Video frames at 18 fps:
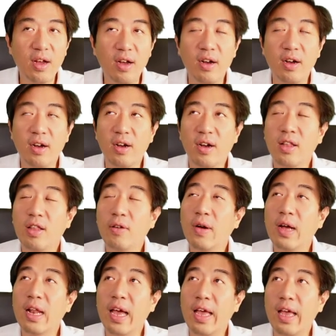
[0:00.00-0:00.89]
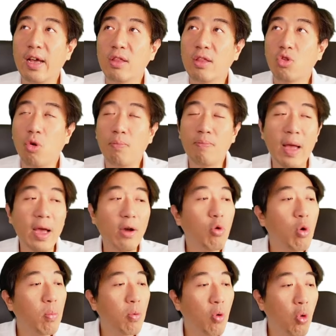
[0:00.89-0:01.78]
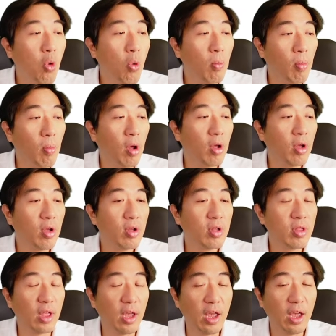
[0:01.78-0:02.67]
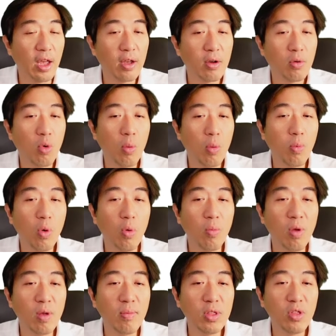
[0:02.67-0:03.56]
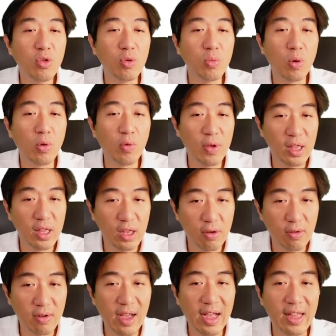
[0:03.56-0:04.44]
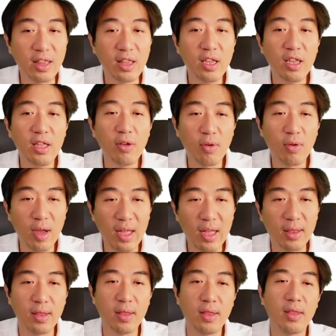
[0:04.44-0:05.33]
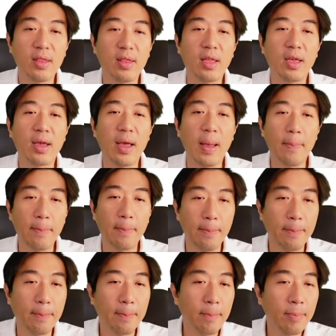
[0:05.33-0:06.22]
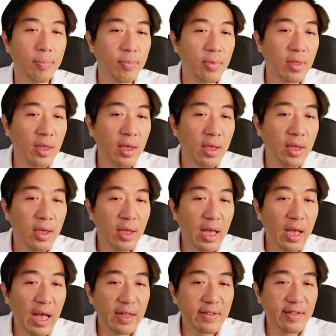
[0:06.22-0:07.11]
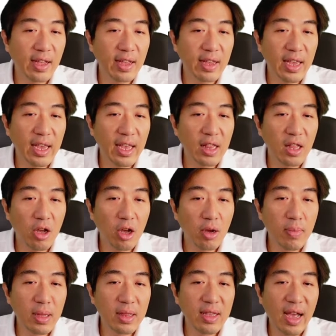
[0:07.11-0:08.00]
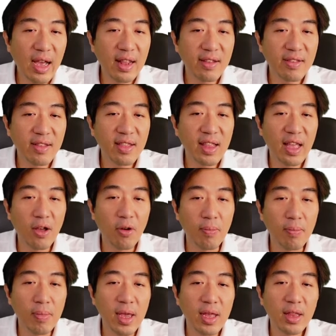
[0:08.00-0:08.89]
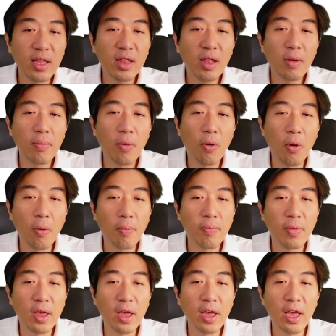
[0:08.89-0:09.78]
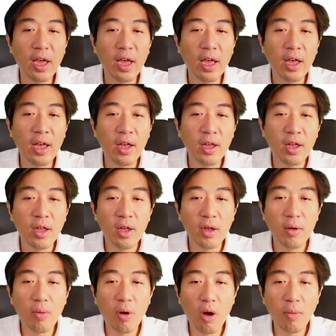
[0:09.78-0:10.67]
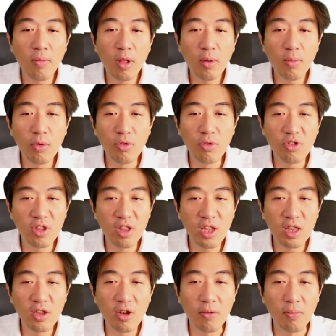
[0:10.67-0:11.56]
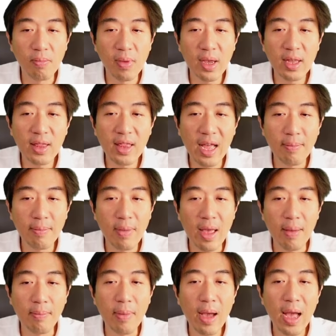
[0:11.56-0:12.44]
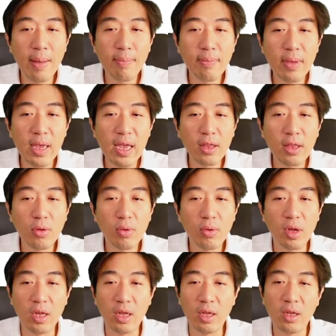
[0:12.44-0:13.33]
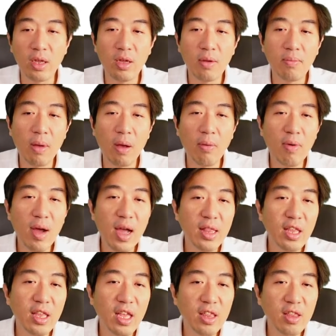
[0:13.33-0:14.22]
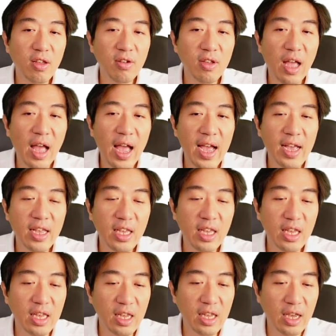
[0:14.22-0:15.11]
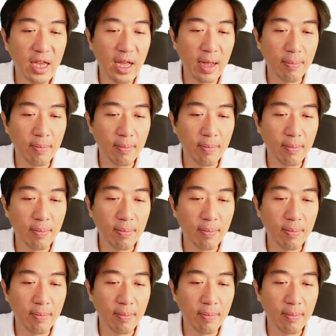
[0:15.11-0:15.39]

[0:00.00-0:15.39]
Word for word: เขาเรียกว่าอะไรอ่ะตัวแปรควบคุมนะฮะควบคุมให้มันอยู่บริเวณเดียวกันที่เดียวกันนะครับสังเกตแล้วก็บรรยายลักษณะของเมฆที่เราพบนะฮะพร้อมระบุชนิดของเมฆตามแผนภาพเมฆด้วยแปลว่านี้ต้องอ้างอิงกับ